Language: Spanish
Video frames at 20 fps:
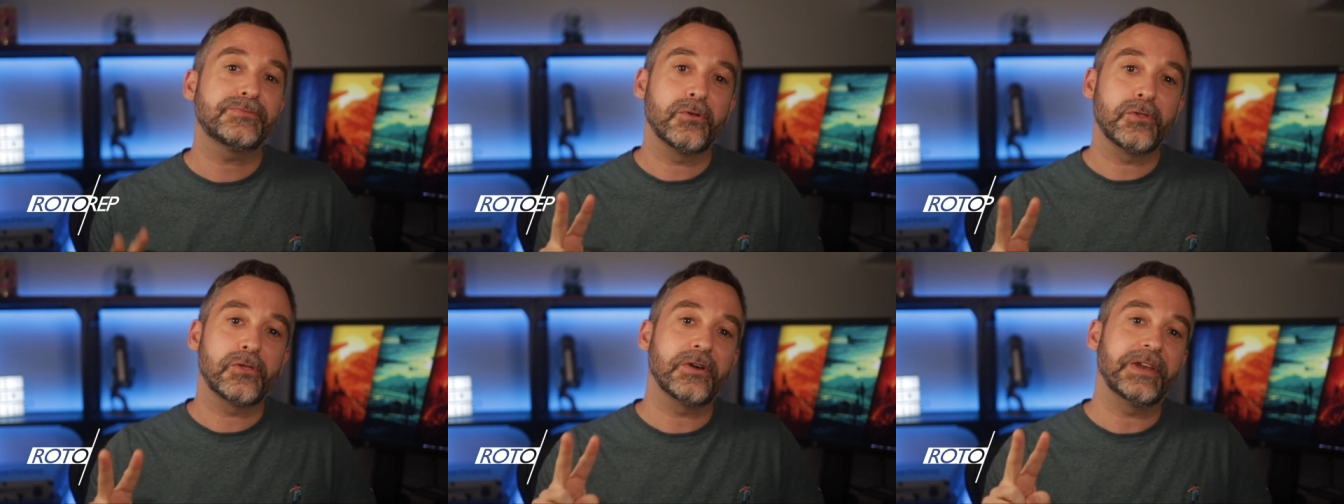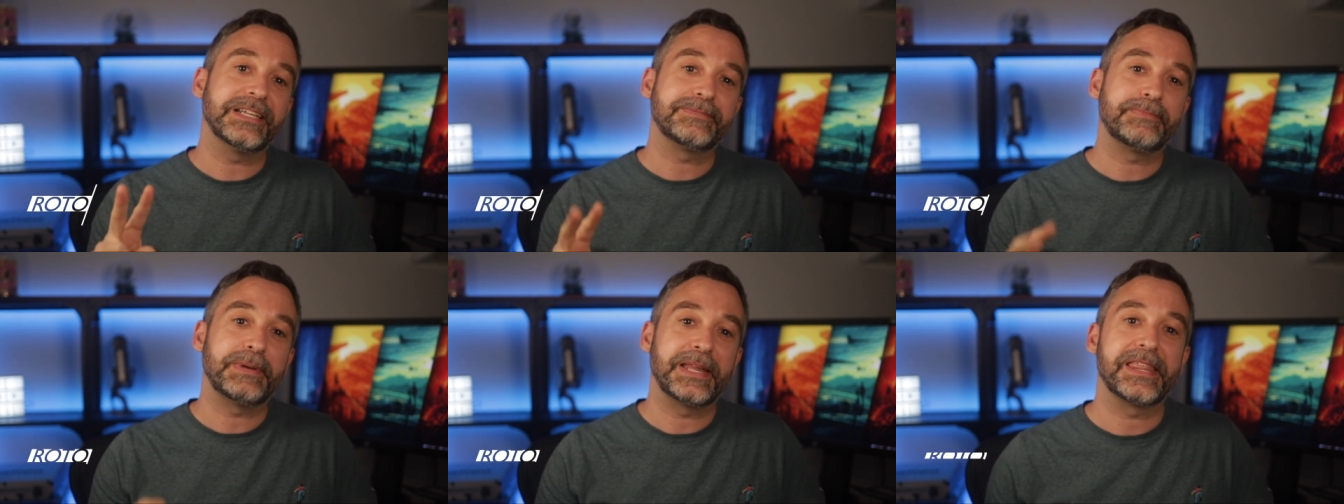
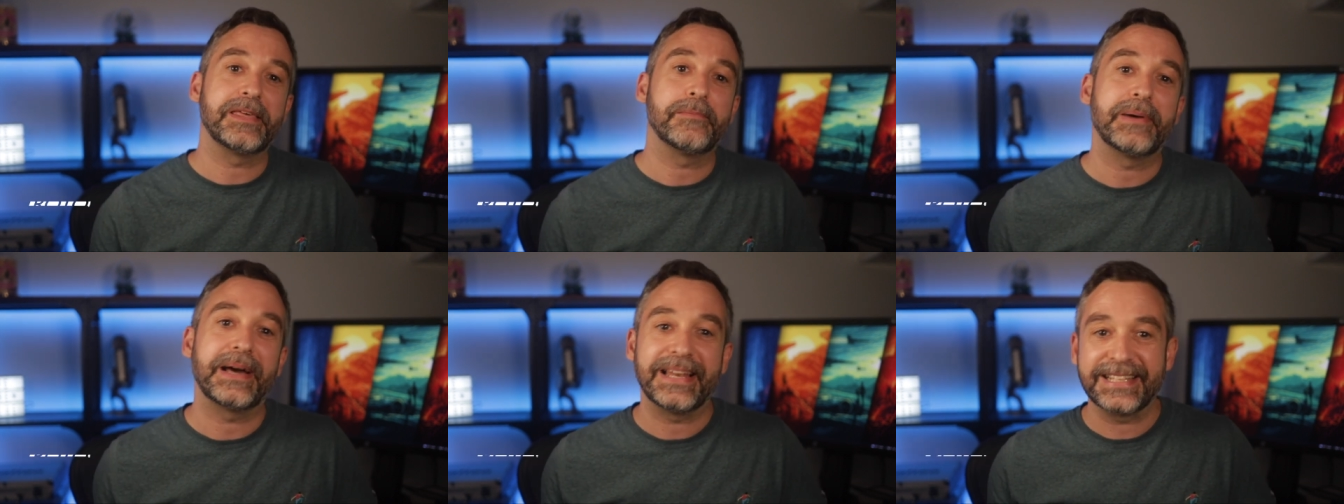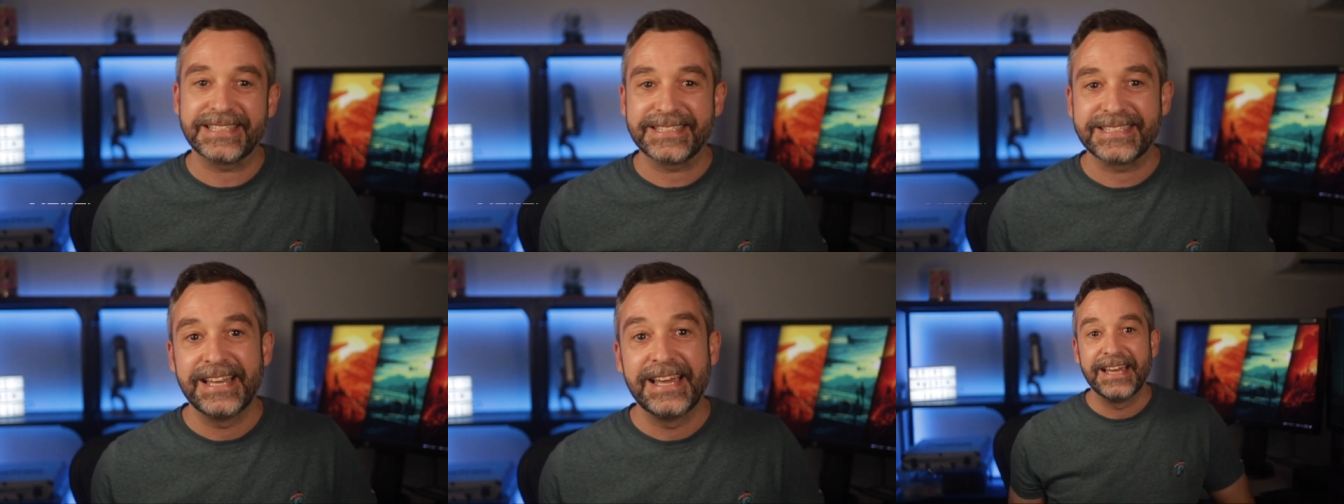funciones
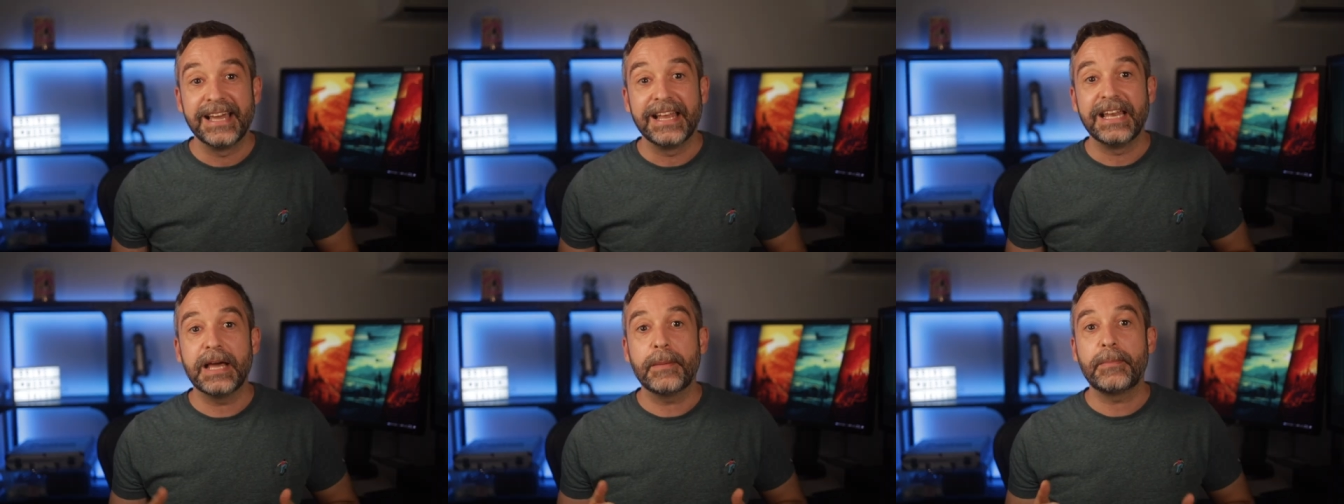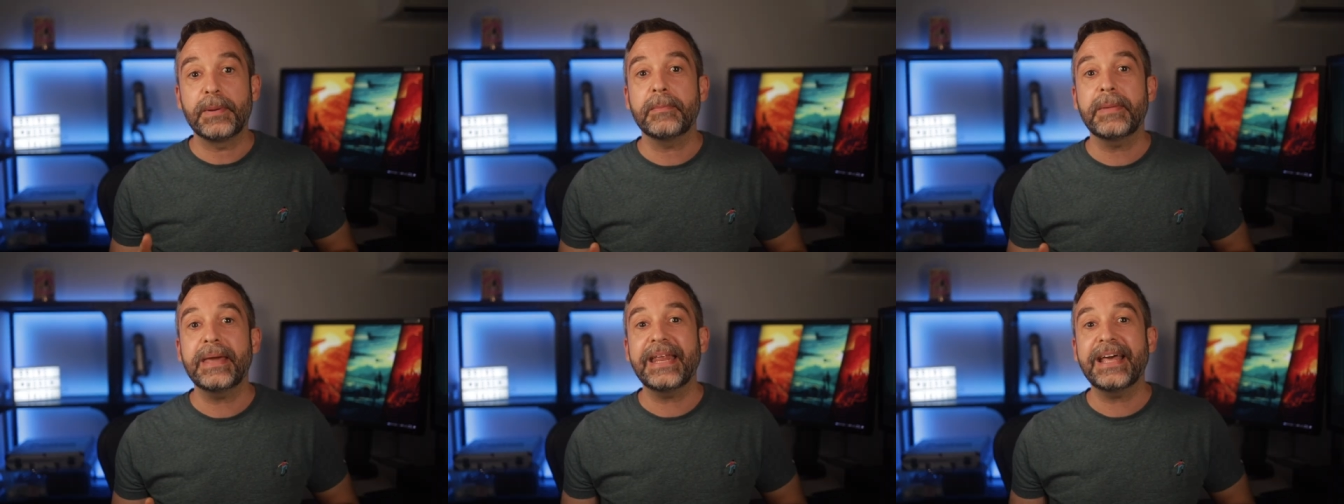principales. La
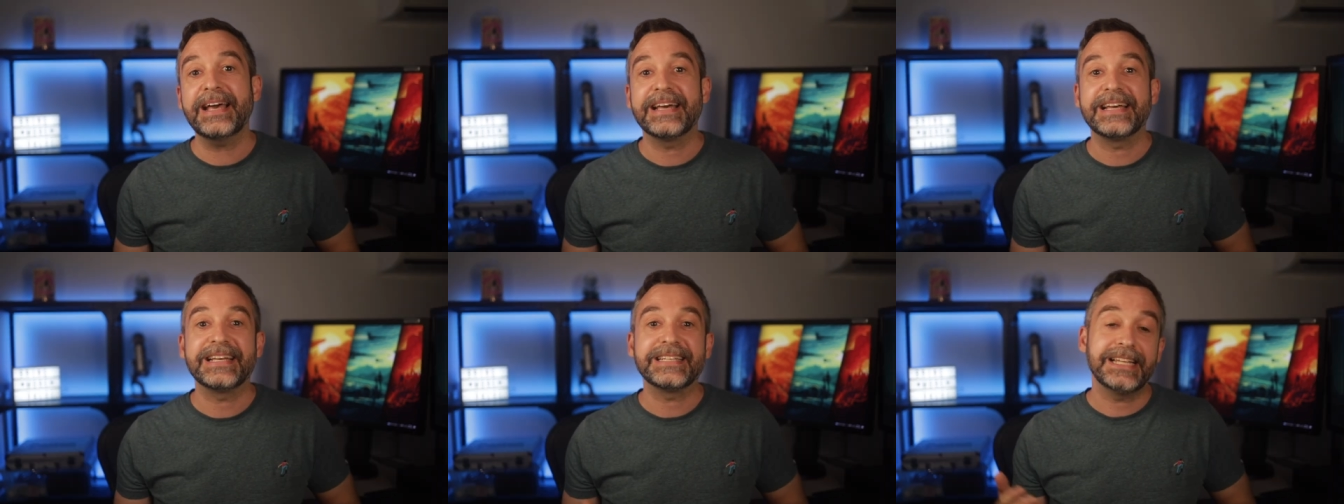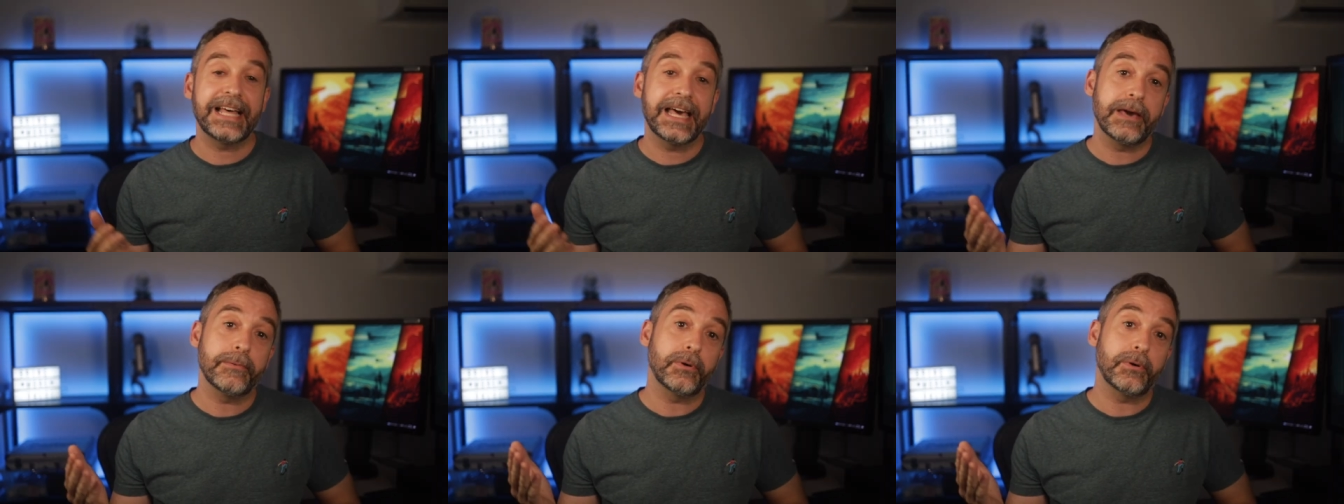primera es la de